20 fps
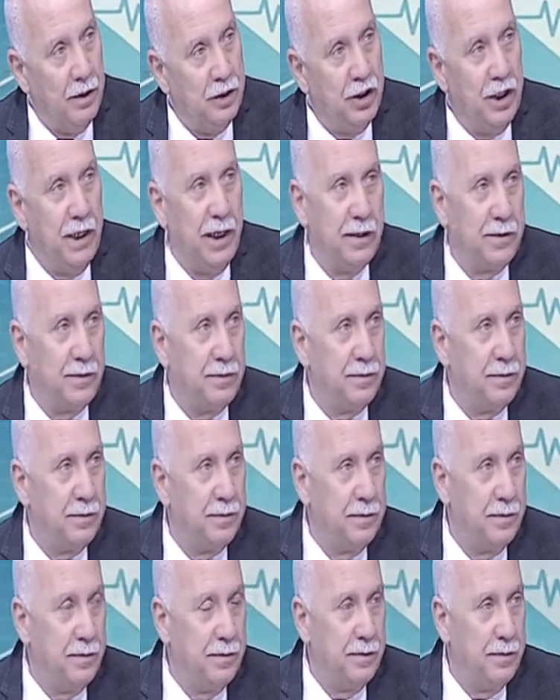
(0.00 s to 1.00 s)
جينات
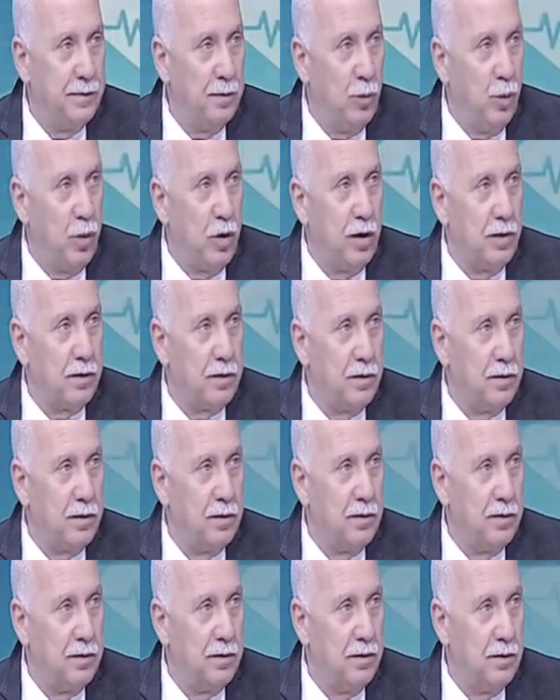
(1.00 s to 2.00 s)
وراثه
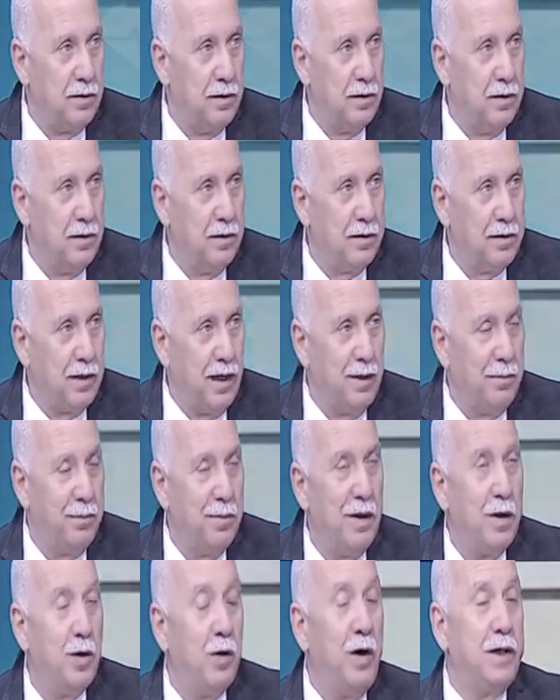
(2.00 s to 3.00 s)
طيب
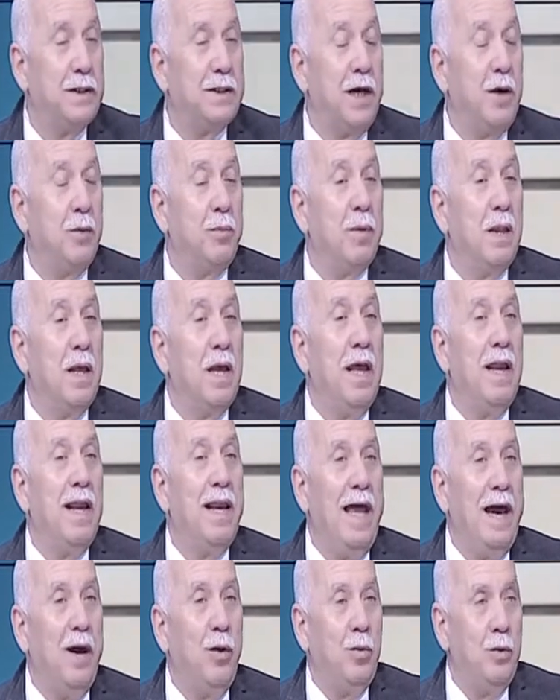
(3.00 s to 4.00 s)
كويس قوي
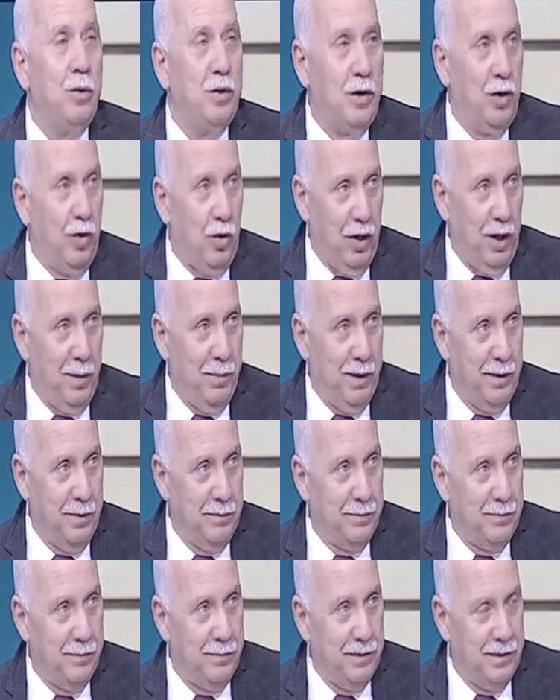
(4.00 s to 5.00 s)
لقوا العلماء
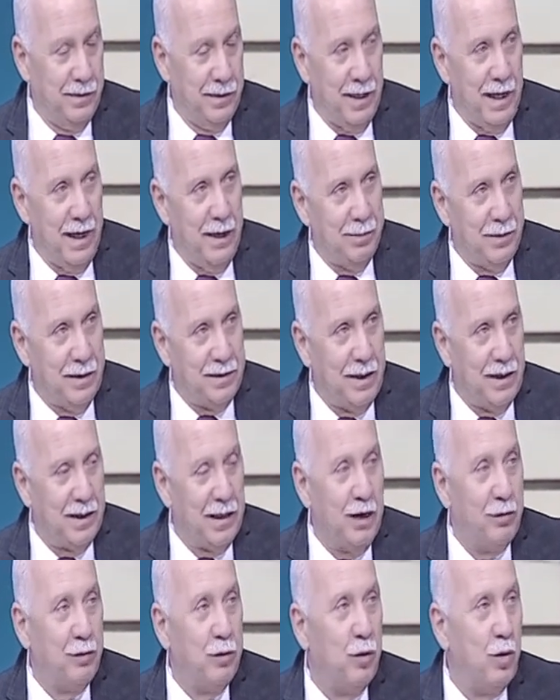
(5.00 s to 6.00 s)
الكلام ده سنه
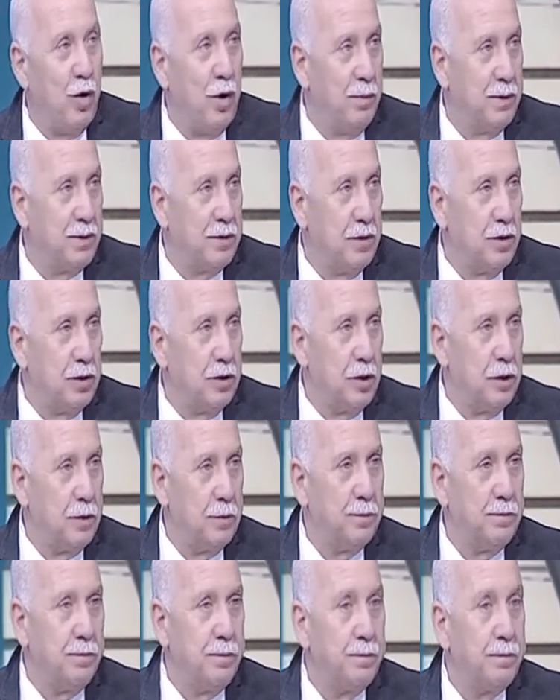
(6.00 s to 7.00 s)

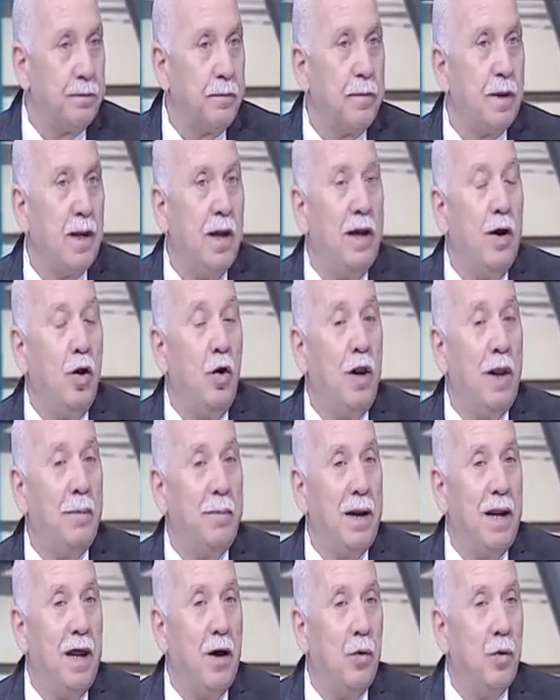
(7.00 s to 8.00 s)
2015
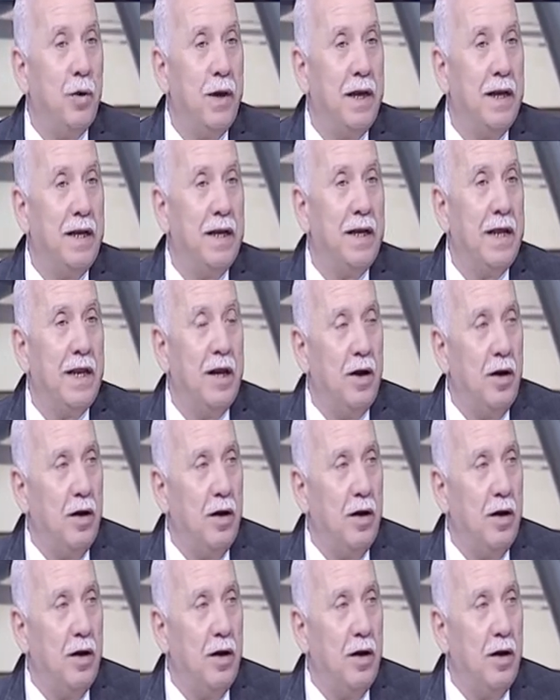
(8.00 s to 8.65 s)
العلماء لقوا ان